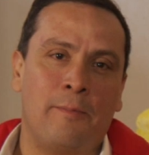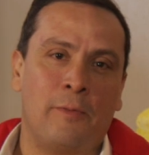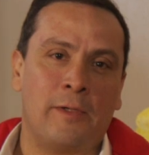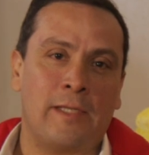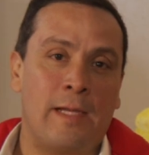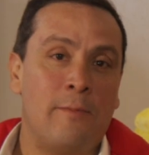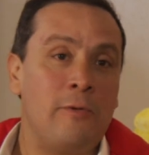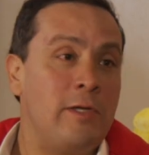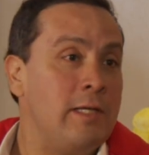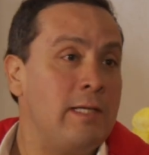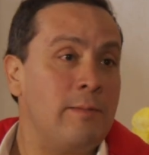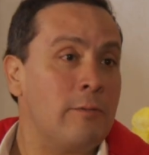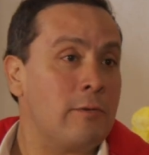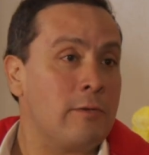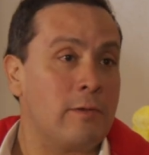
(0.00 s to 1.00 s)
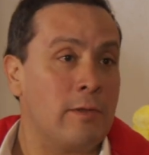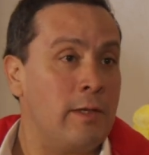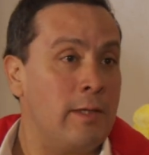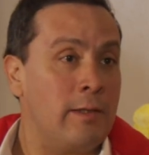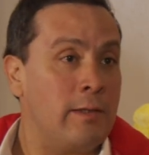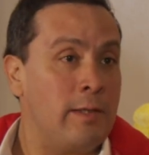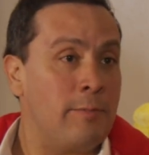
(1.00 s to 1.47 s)
pues hay muchísimos
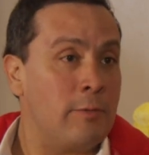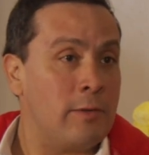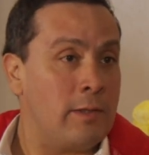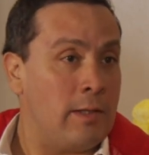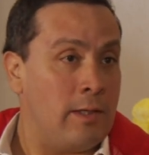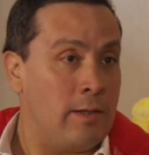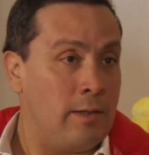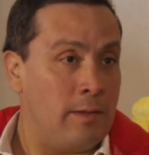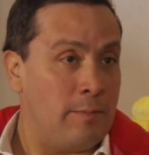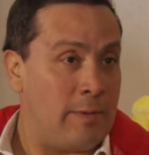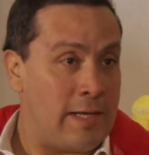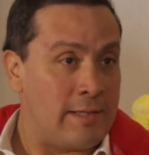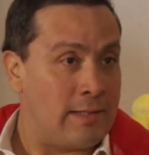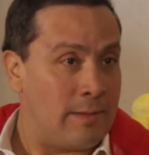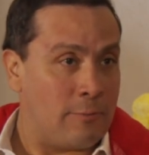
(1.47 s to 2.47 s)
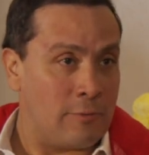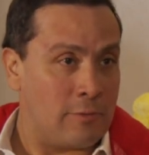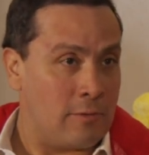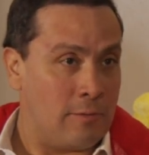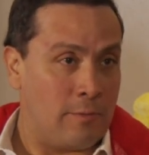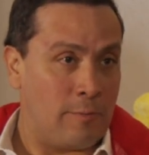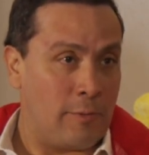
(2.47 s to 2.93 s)
eh, tipos de préstamos,
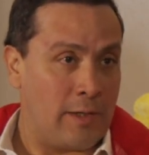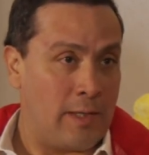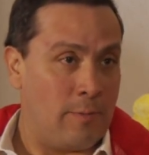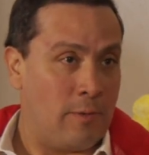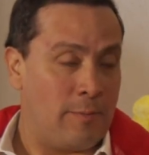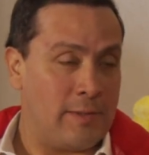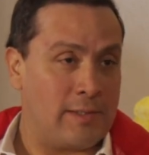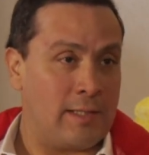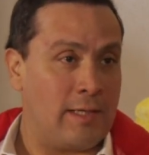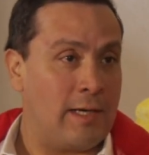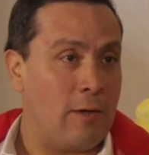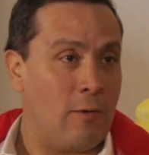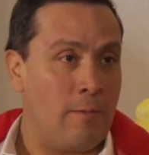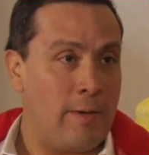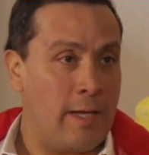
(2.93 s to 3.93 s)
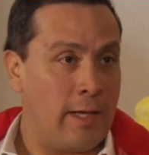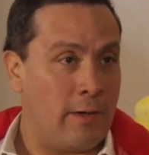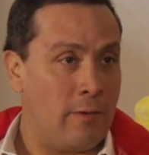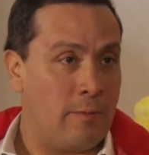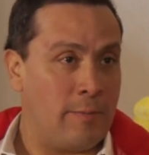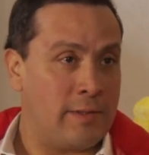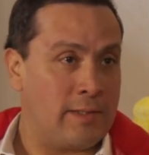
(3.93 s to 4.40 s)
como por ejemplo prestarle al
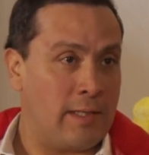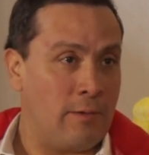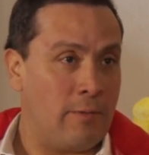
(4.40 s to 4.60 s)
gobierno, prestarle a